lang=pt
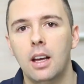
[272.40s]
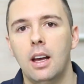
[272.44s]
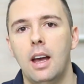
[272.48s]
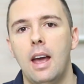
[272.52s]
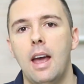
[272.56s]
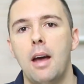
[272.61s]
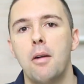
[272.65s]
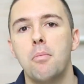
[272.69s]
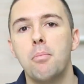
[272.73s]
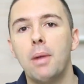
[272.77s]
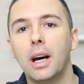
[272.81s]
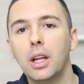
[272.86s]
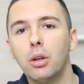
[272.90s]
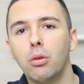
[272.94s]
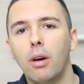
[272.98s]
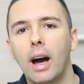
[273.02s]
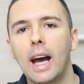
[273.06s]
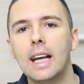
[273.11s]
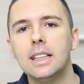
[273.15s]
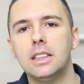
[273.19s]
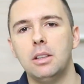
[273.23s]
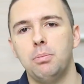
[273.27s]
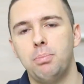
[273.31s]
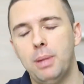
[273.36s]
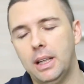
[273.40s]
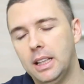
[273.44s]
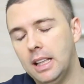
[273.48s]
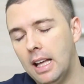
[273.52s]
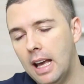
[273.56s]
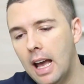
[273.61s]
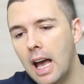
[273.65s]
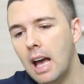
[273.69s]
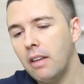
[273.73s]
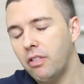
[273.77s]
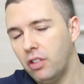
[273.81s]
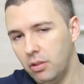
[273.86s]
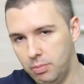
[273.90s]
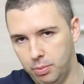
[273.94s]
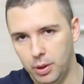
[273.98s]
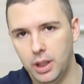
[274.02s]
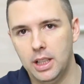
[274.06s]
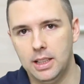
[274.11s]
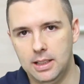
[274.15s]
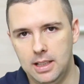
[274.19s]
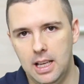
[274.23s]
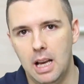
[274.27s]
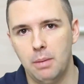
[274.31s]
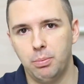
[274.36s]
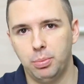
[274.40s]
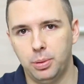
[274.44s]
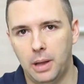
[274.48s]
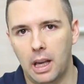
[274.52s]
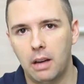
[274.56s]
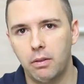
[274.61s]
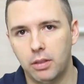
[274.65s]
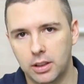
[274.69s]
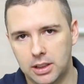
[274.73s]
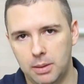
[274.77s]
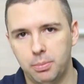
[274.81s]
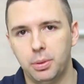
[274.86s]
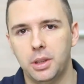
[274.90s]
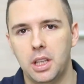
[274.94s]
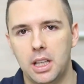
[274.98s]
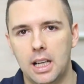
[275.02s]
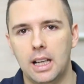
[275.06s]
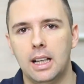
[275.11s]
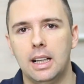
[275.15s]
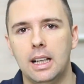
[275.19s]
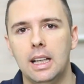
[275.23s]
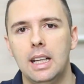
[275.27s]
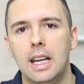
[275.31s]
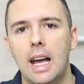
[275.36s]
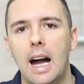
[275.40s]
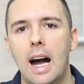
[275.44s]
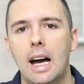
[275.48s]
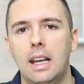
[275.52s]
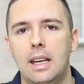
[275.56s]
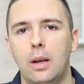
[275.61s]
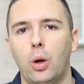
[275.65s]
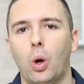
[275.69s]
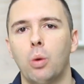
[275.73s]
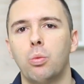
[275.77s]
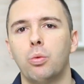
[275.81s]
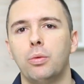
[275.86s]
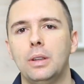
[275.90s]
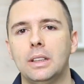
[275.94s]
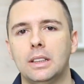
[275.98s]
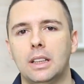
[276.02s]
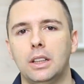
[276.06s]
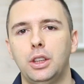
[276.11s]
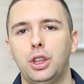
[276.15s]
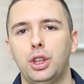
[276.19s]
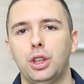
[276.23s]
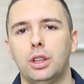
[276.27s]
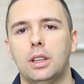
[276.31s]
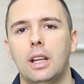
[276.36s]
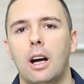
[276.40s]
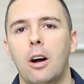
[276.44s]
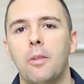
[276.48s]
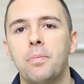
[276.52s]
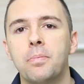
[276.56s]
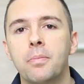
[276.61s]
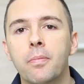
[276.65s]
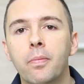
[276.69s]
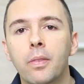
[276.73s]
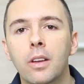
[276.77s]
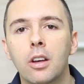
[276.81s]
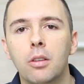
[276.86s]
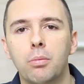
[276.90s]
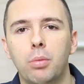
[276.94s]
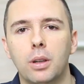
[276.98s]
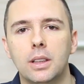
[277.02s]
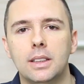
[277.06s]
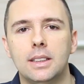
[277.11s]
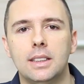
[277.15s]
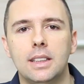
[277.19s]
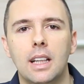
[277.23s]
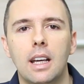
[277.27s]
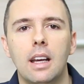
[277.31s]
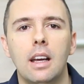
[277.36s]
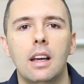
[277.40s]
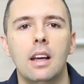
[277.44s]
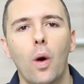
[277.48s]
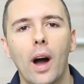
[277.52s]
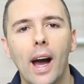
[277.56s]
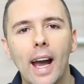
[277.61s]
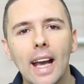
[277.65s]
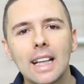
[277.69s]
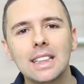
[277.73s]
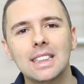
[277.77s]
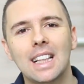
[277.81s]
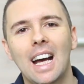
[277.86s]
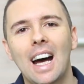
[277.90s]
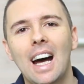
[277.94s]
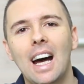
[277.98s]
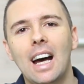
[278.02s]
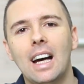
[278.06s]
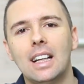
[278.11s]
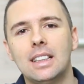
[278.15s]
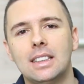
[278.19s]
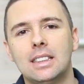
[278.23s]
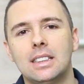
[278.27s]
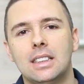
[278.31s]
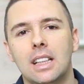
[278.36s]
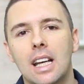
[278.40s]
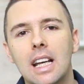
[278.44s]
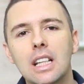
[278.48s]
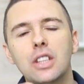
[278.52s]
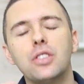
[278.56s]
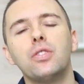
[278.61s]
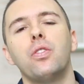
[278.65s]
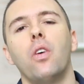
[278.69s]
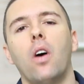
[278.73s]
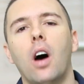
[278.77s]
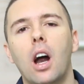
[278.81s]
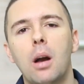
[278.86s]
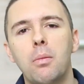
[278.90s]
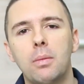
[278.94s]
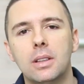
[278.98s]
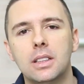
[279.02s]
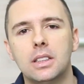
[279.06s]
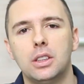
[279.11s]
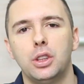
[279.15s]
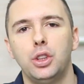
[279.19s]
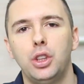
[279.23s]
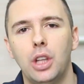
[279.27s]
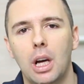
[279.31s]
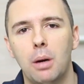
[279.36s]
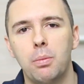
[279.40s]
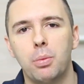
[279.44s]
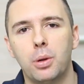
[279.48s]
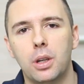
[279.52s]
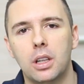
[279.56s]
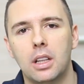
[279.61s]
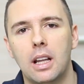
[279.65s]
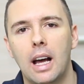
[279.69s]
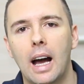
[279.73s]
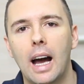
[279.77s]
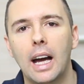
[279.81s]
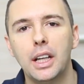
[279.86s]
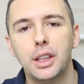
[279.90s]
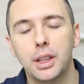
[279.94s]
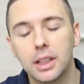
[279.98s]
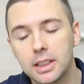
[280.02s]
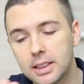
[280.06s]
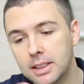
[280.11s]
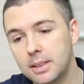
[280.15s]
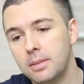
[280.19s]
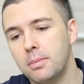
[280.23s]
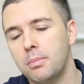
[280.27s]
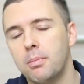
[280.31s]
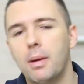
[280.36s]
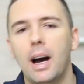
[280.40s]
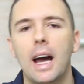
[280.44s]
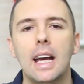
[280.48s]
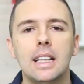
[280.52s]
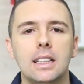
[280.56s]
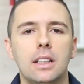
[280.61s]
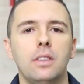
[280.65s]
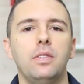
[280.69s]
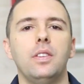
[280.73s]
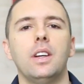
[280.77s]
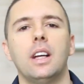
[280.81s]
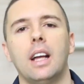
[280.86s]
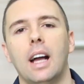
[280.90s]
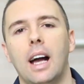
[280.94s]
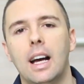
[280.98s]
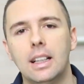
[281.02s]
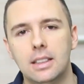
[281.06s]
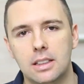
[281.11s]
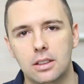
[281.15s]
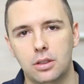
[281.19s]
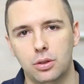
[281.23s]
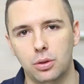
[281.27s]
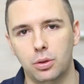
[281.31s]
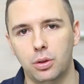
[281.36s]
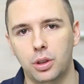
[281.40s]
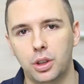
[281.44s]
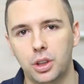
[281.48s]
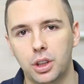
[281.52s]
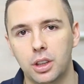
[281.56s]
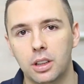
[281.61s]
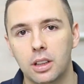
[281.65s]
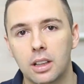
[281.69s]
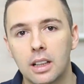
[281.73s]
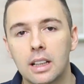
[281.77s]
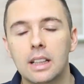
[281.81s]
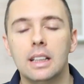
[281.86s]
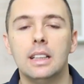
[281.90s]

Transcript: É, manuais em PDF, por exemplo, que você poderia criar né, como isca digital, pode ser quais as três formas de abordagens mais eficazes hoje.